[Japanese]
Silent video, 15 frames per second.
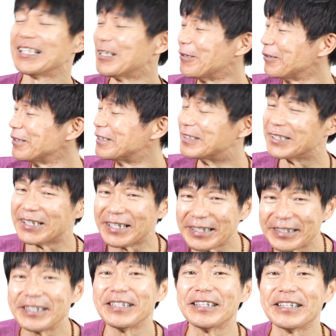もうぜ
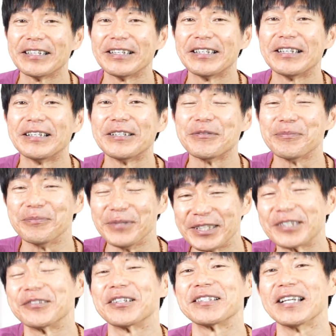ひ見
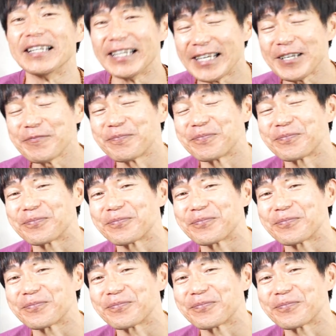てくださいね。